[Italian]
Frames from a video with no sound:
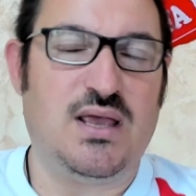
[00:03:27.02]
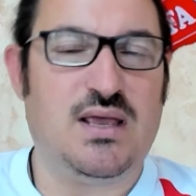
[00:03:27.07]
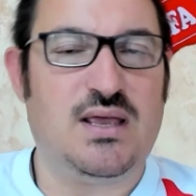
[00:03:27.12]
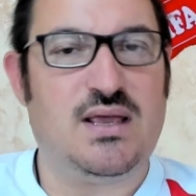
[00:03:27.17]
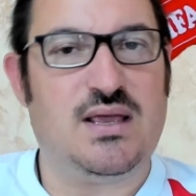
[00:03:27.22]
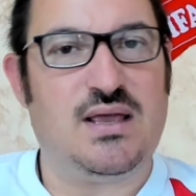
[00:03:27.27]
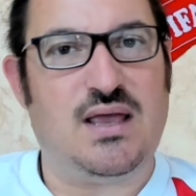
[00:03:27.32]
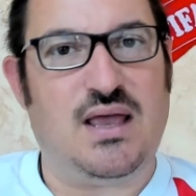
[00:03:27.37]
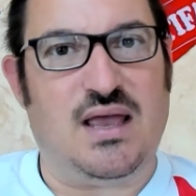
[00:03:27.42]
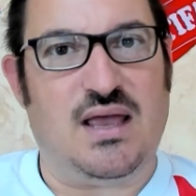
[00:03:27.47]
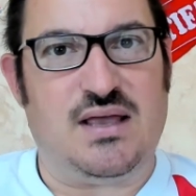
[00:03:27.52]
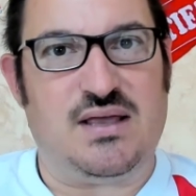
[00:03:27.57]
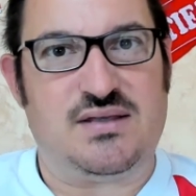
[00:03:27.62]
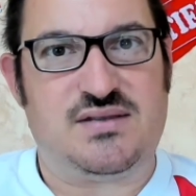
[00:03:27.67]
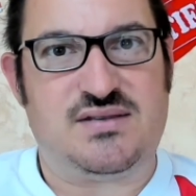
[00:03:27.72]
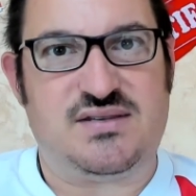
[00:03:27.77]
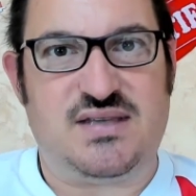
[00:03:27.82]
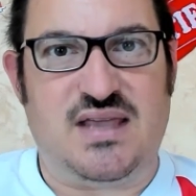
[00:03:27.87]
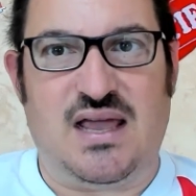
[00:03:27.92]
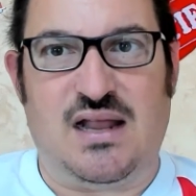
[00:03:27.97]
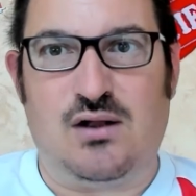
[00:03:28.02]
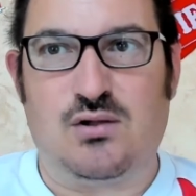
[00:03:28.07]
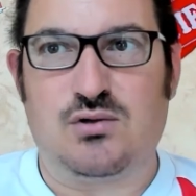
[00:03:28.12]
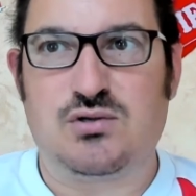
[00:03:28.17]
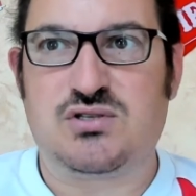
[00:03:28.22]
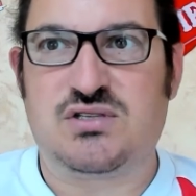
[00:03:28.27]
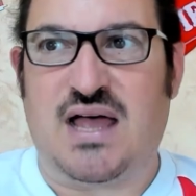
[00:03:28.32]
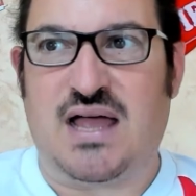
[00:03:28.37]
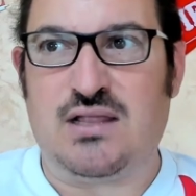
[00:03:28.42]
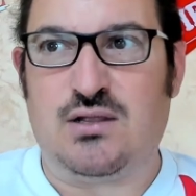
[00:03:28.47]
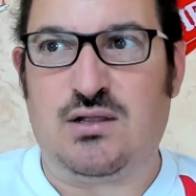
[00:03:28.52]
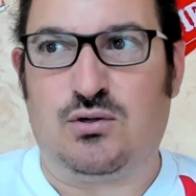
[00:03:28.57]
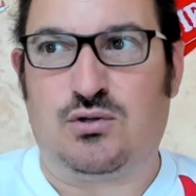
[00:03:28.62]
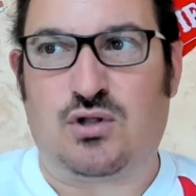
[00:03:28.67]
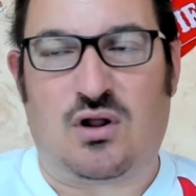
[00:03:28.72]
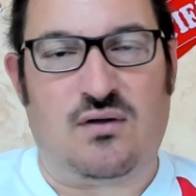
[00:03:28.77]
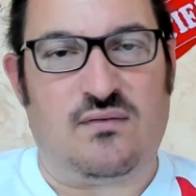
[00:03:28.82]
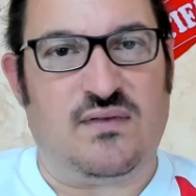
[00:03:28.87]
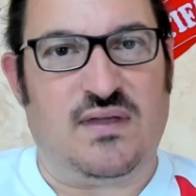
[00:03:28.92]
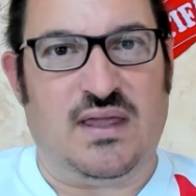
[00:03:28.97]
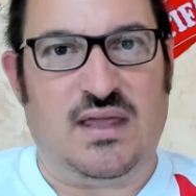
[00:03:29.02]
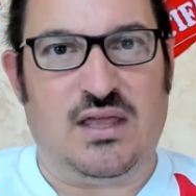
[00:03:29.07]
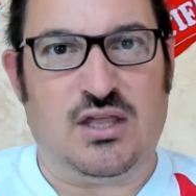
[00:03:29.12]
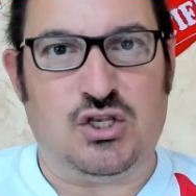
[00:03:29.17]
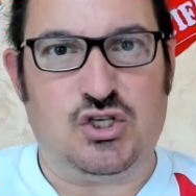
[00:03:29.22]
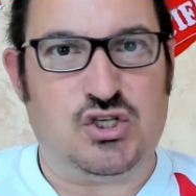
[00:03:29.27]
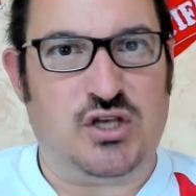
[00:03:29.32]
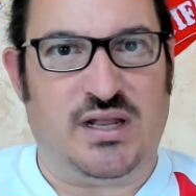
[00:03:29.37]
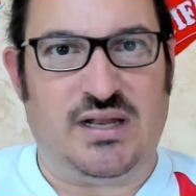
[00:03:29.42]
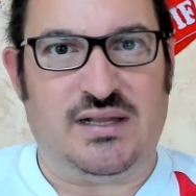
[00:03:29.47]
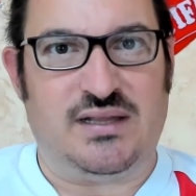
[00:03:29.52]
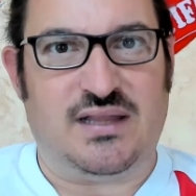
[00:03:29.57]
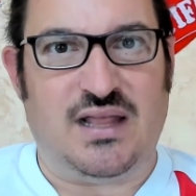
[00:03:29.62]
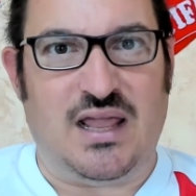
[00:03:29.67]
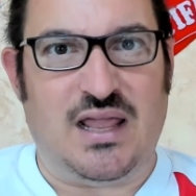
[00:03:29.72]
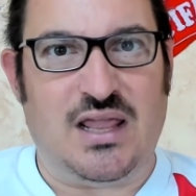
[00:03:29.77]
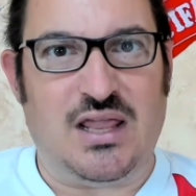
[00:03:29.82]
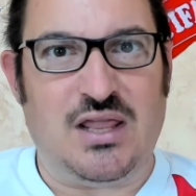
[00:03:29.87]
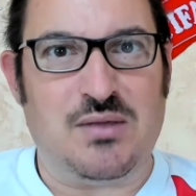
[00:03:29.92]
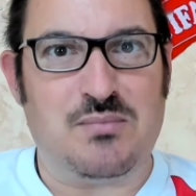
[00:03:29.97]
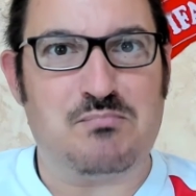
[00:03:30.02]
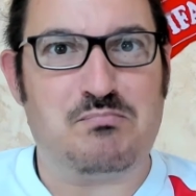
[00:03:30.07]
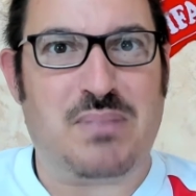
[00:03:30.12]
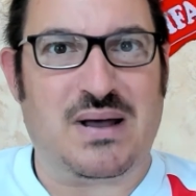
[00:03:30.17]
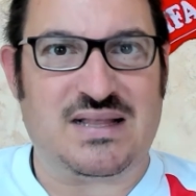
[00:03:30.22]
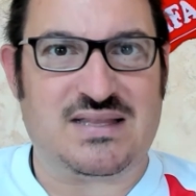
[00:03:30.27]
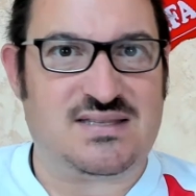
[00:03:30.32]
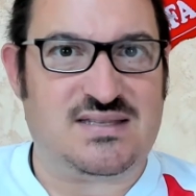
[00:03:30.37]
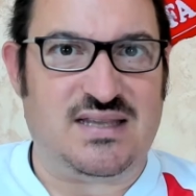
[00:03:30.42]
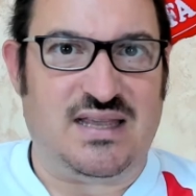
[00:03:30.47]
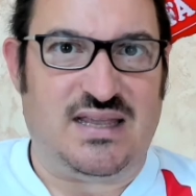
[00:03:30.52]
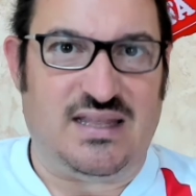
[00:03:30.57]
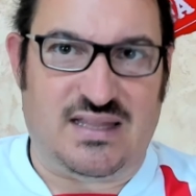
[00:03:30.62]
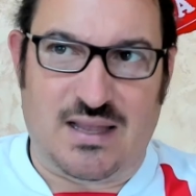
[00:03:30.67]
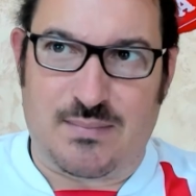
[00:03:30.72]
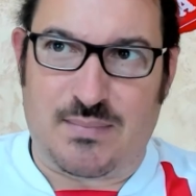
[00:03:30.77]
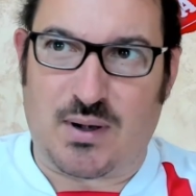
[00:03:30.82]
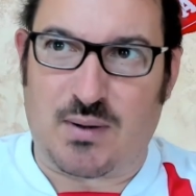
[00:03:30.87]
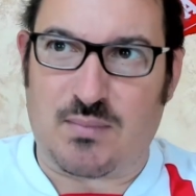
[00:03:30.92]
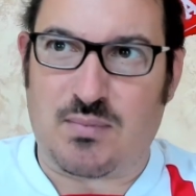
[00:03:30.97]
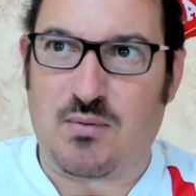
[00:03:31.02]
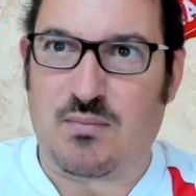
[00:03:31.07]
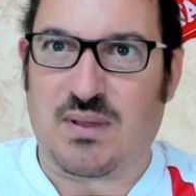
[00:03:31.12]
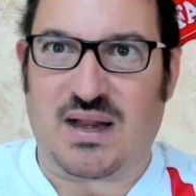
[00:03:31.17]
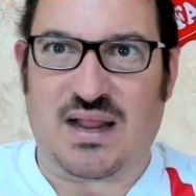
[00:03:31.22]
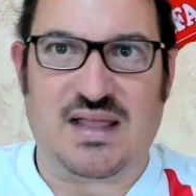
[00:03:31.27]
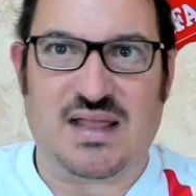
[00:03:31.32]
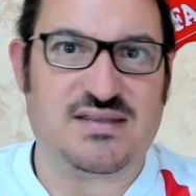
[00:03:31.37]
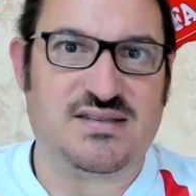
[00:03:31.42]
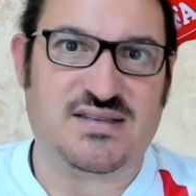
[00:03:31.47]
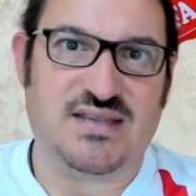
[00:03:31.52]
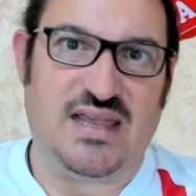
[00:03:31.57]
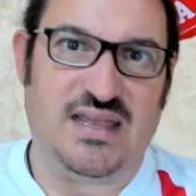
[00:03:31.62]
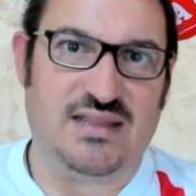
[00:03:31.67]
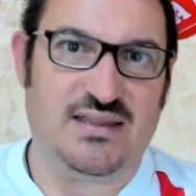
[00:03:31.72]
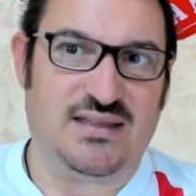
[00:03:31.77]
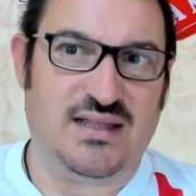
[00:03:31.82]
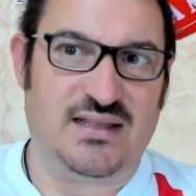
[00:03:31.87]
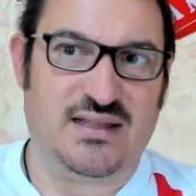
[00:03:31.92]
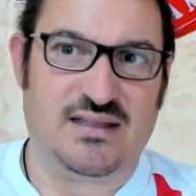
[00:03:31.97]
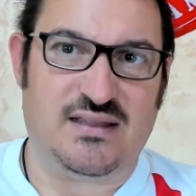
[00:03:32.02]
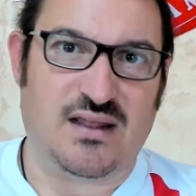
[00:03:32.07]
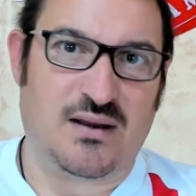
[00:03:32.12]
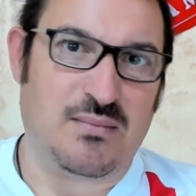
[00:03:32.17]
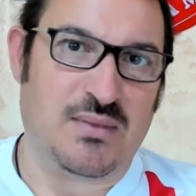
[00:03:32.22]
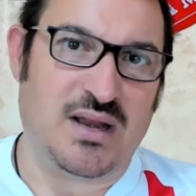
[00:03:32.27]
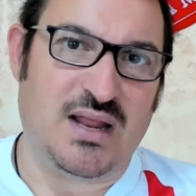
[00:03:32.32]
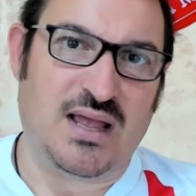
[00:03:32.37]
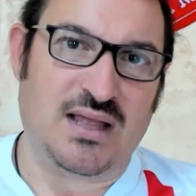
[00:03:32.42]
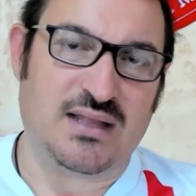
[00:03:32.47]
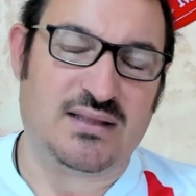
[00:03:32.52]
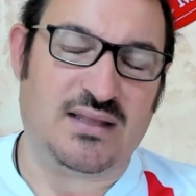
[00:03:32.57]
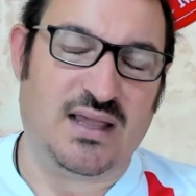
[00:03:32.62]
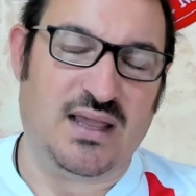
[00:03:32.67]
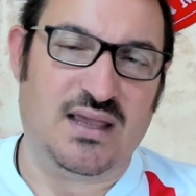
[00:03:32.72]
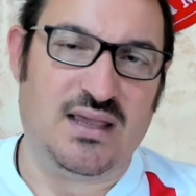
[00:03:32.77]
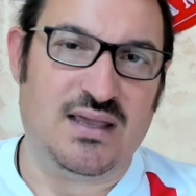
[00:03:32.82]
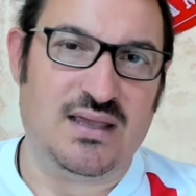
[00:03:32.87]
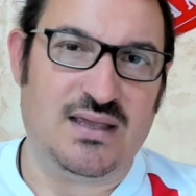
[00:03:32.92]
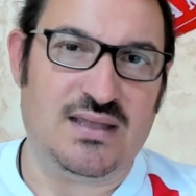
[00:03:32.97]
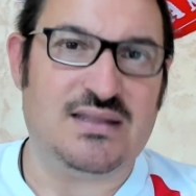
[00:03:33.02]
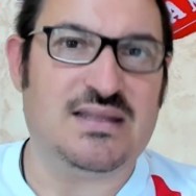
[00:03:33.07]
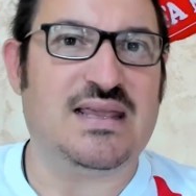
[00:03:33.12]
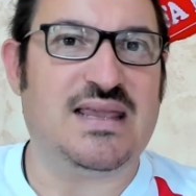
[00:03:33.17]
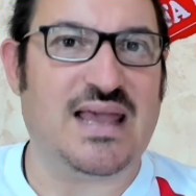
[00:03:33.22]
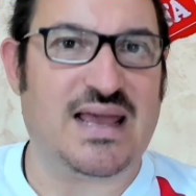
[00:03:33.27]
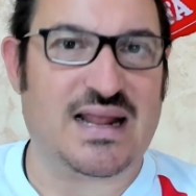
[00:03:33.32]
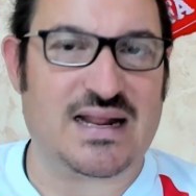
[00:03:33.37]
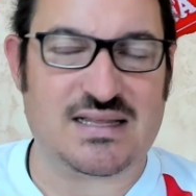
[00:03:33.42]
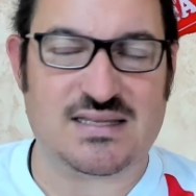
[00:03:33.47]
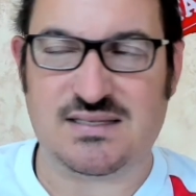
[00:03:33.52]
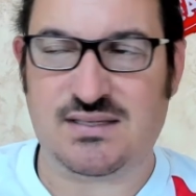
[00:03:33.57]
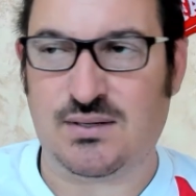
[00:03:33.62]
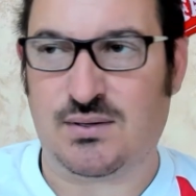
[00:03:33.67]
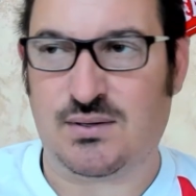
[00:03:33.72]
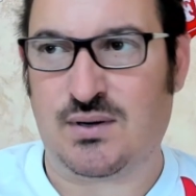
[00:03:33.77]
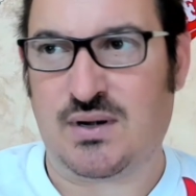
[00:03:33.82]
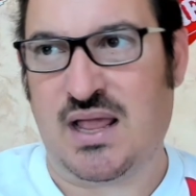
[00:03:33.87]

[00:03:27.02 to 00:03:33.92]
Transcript: eh, se allo stadio trovi gente impazzita proprio perché sente determinate dichiarazioni.